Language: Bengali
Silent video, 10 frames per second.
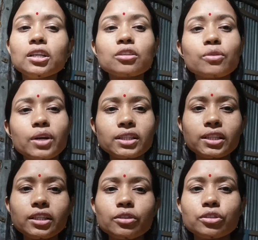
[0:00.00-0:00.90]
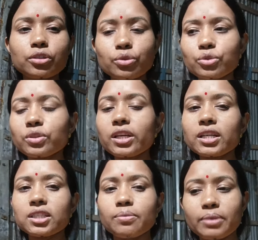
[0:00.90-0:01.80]
তো ওখান থেকে হচ্ছে ওষুধ নিয়ে
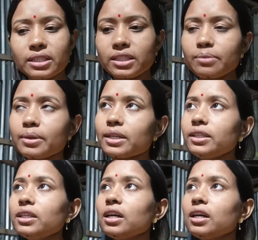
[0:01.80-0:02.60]
আসলাম পাশে বাড়ি